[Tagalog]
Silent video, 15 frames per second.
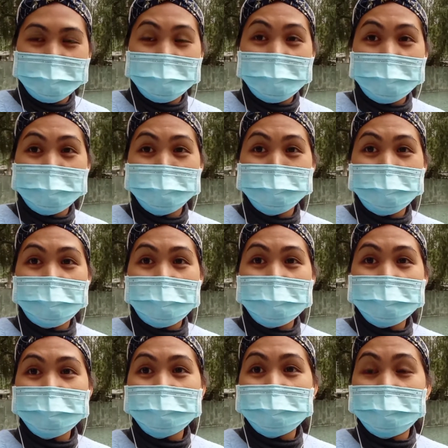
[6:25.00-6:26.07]
na 'di
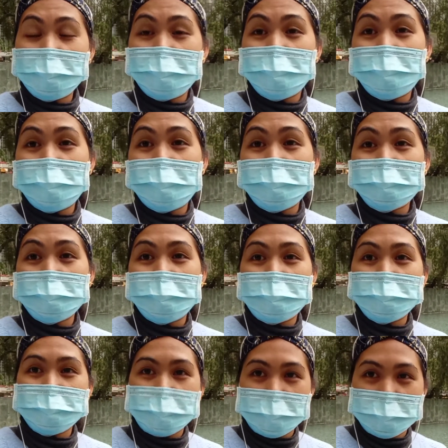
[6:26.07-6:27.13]
at uh, at
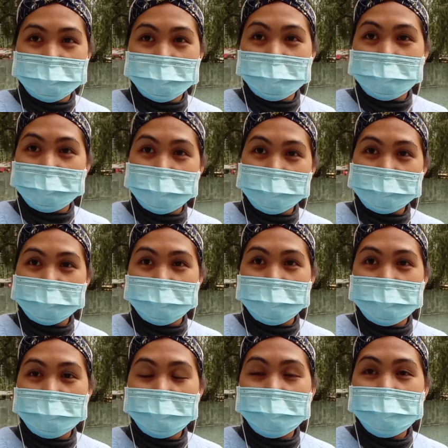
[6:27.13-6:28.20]
last ay nanganak
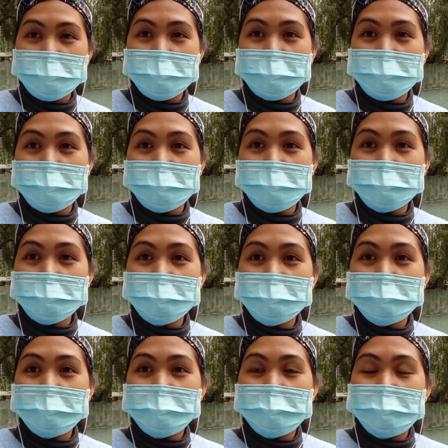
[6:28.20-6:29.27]
na ang
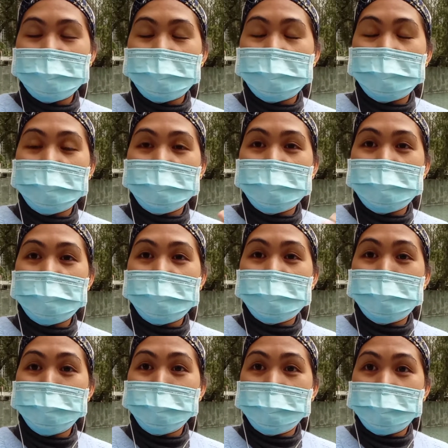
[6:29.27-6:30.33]
uh,
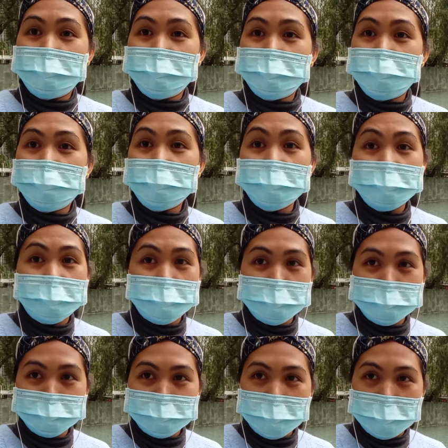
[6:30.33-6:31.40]
aming
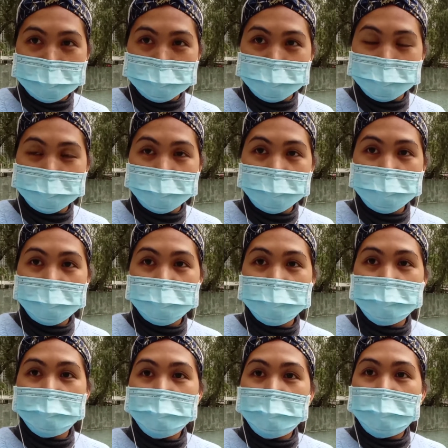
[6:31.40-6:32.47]
inahing baboy.
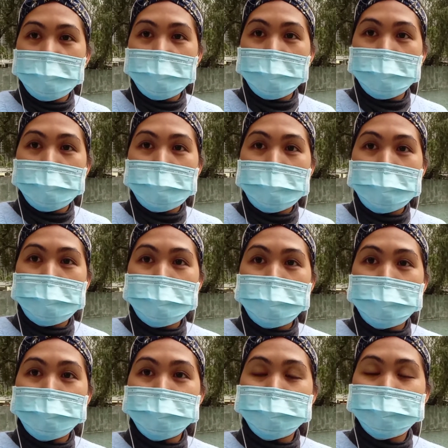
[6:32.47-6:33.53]

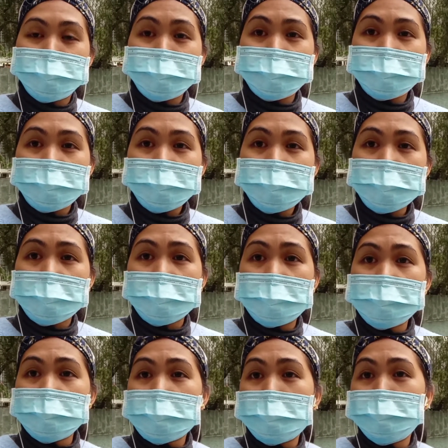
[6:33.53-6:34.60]
Um,
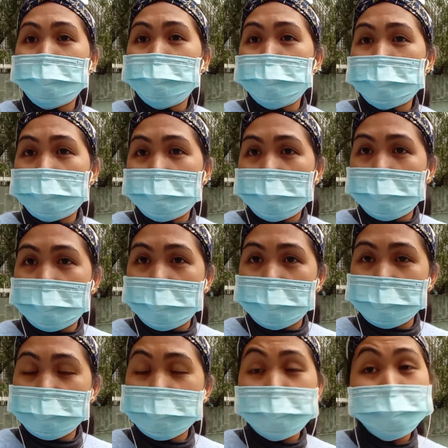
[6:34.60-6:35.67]
yan sabi ko nga
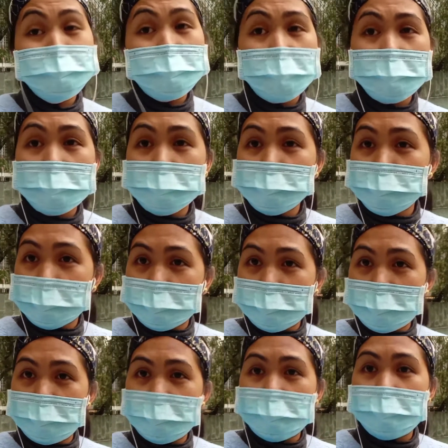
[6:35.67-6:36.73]
ay sipag at
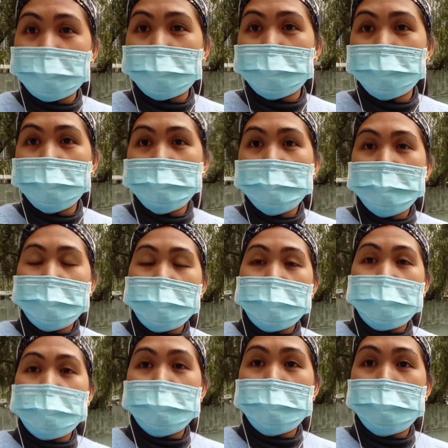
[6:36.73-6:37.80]
syaga lang
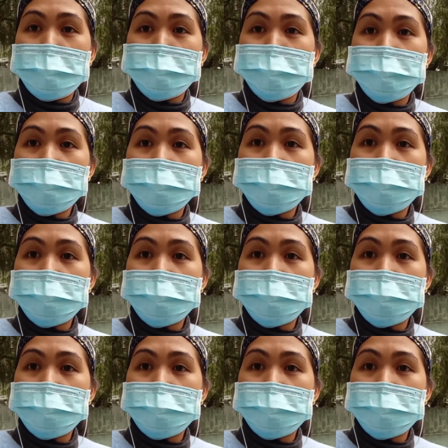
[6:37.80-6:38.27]
um,